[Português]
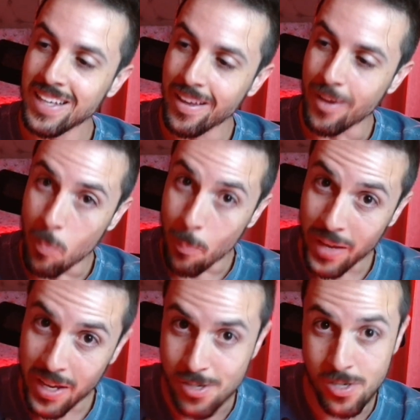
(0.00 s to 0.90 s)
Eu
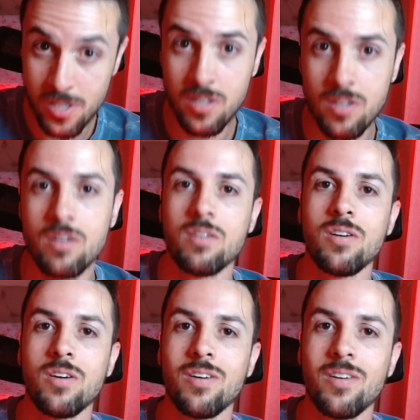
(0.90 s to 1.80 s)
perdi
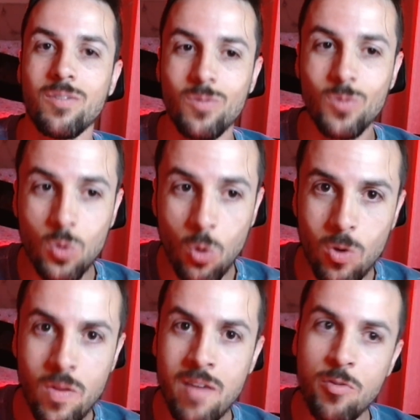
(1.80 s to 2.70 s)

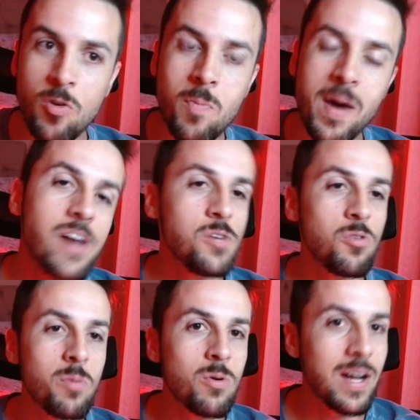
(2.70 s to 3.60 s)
toda a filmagem
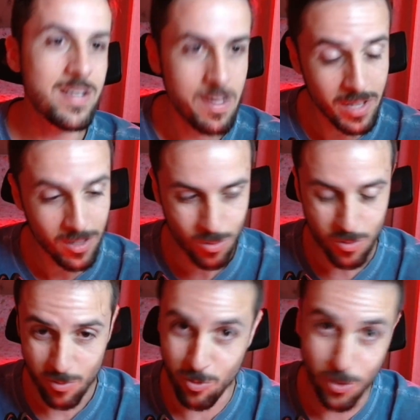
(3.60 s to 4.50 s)
do meu casamento.
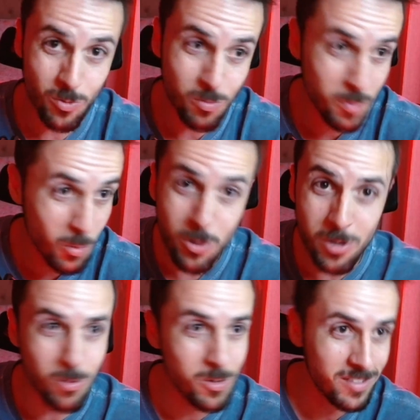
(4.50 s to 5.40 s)
Foi o meu
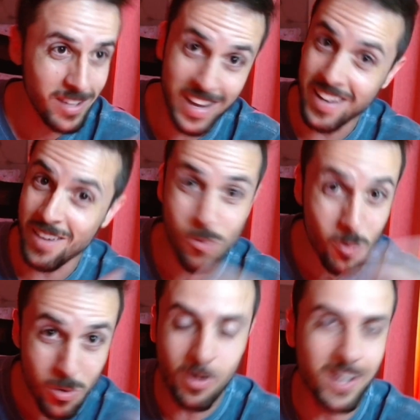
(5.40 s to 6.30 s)
único, e será, né? O
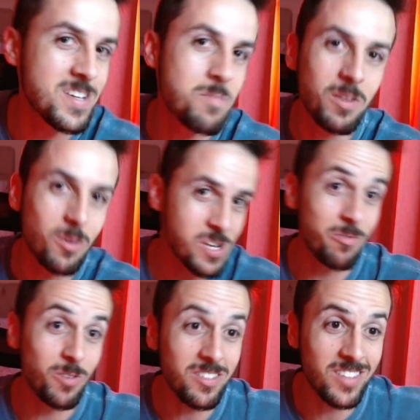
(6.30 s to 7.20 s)
único casamento que eu já
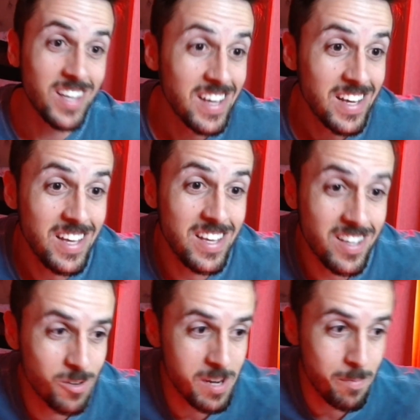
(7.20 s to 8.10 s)
fiz e que eu já